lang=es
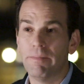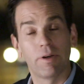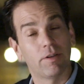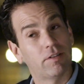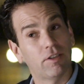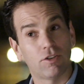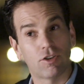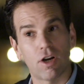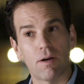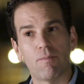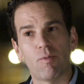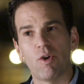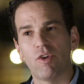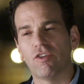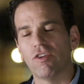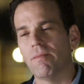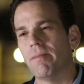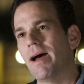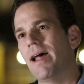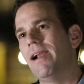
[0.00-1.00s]
Pero si Trump lo
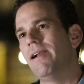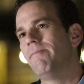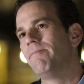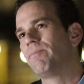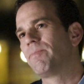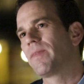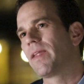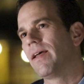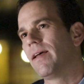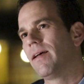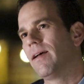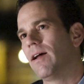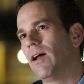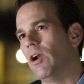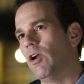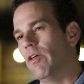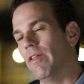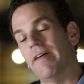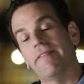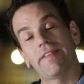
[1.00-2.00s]
hizo mal,
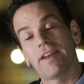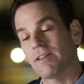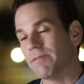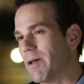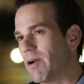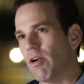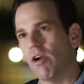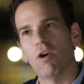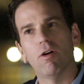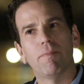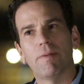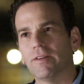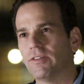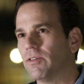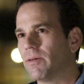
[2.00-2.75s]
lo de Andrés Manuel López